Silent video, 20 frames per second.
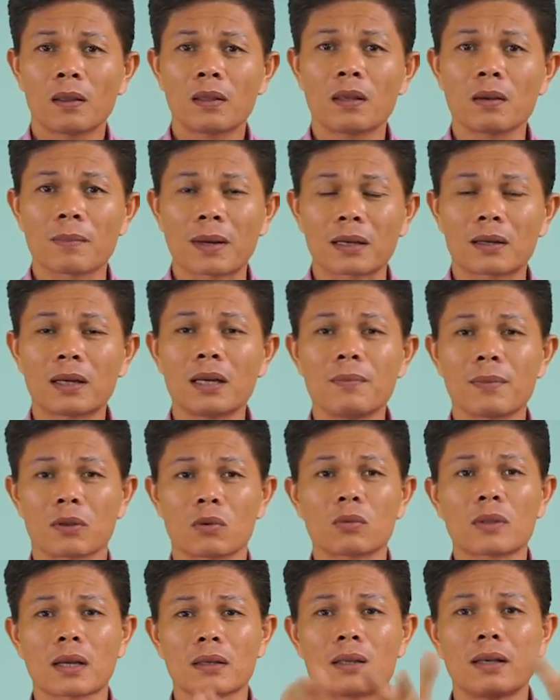nhưng mà khi mà
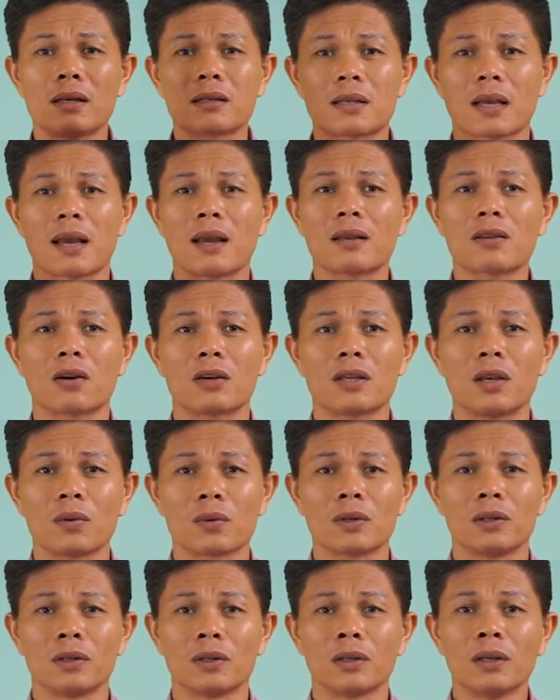chúng ta chia sẻ cho nhiều
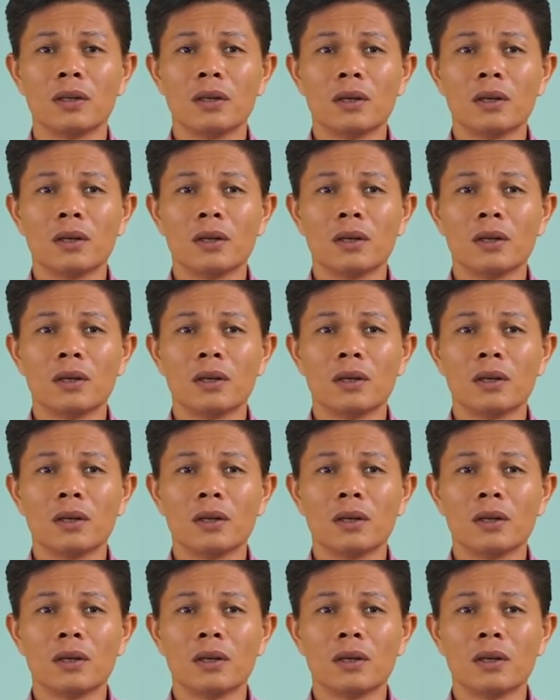người